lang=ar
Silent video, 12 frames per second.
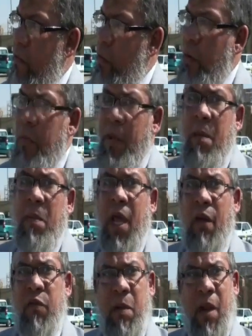
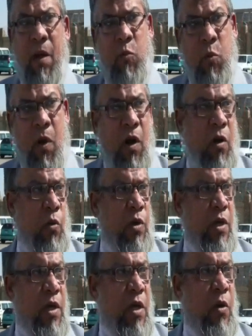وبيعفي منها مبارك
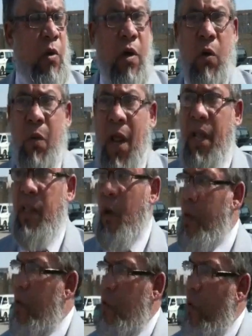والعدلي
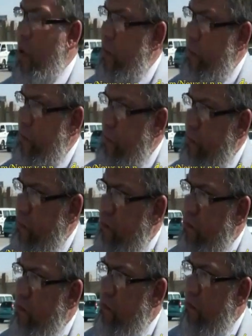والناس كلها ده في شق
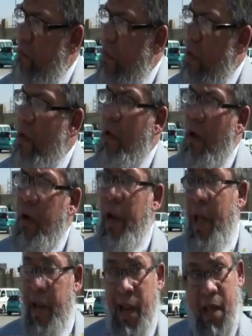الاتصالات بس يعني
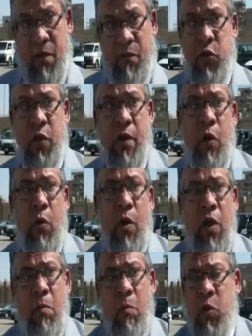لا لا في شق ان هو
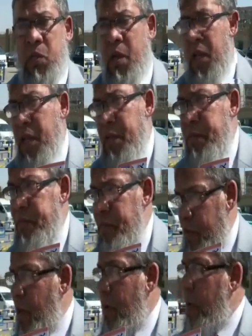ضرب المتظاهرين ضرب
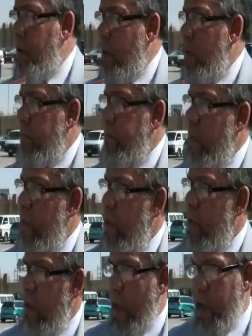المتظاهرين آه, آه, آه, اه
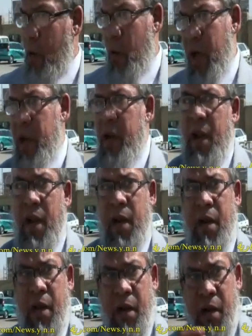يعني هو قال
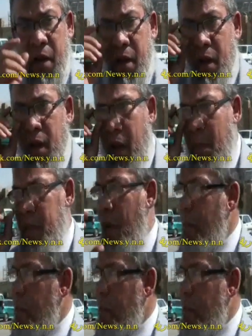ان ان احمد